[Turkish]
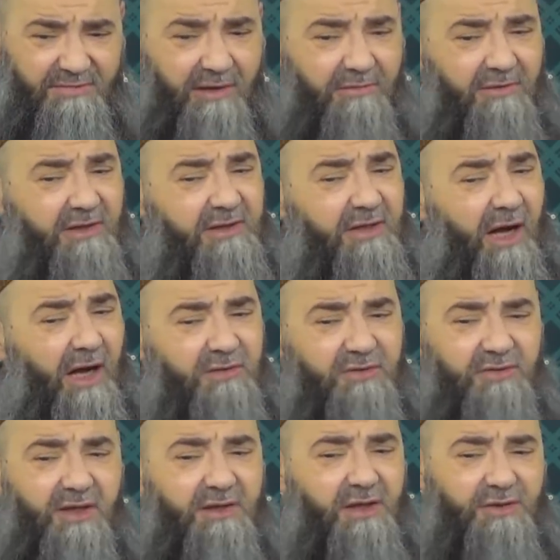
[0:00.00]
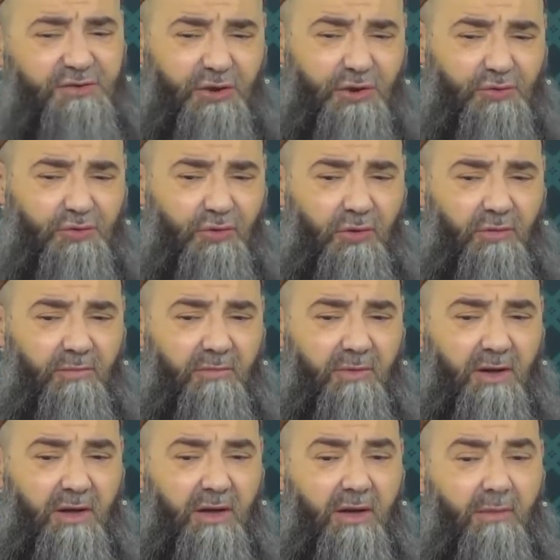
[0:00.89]
Devletin aklına da şaşıyorum.
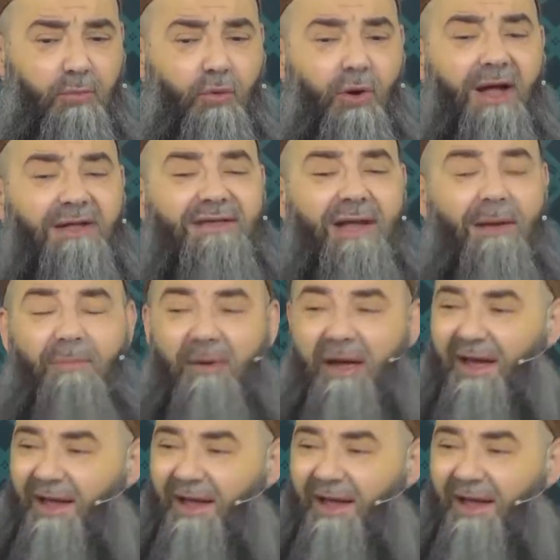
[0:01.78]
Bu HDP